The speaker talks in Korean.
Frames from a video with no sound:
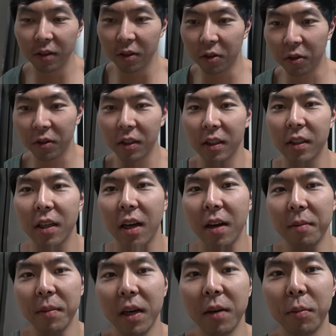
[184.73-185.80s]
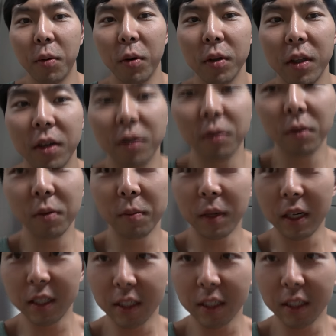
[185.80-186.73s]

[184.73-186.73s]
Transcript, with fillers: 저녁 식사 빨리 보여드리고 빨리